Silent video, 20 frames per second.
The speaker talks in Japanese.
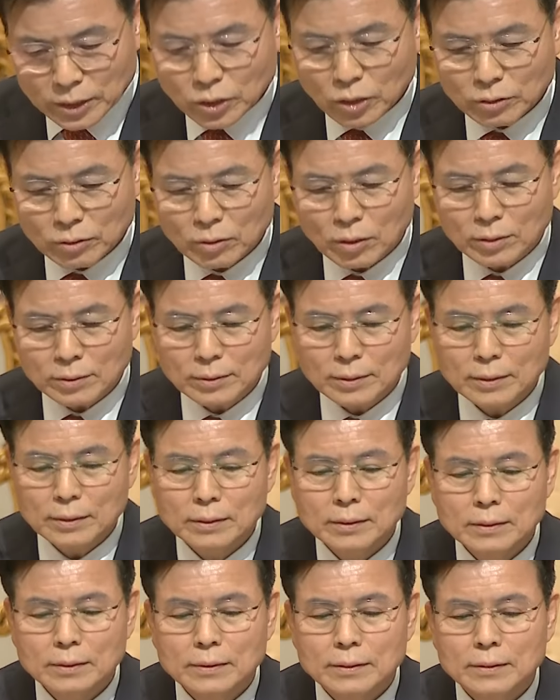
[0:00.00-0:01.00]
世界
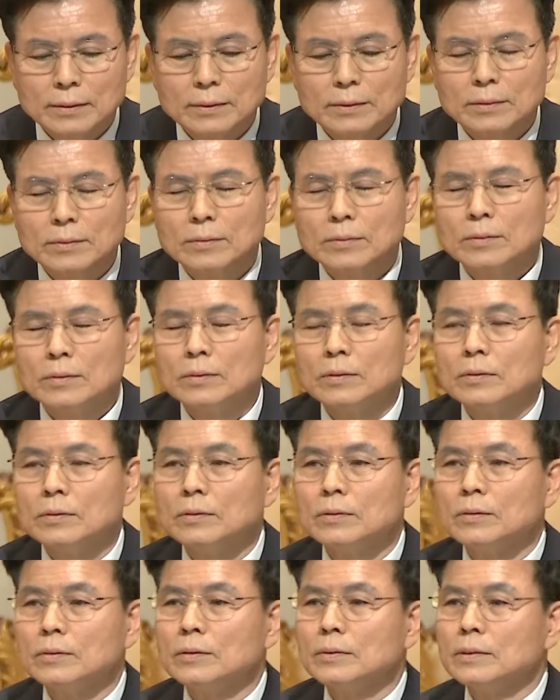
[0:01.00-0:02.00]
の摂理をそしてお
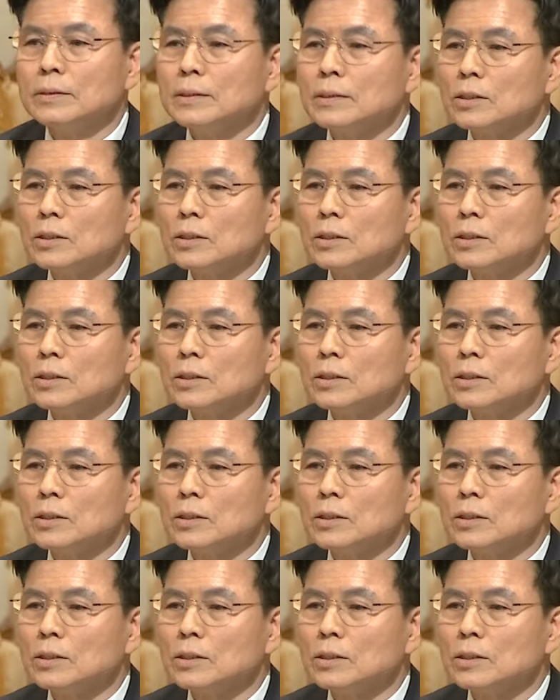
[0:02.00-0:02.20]
母様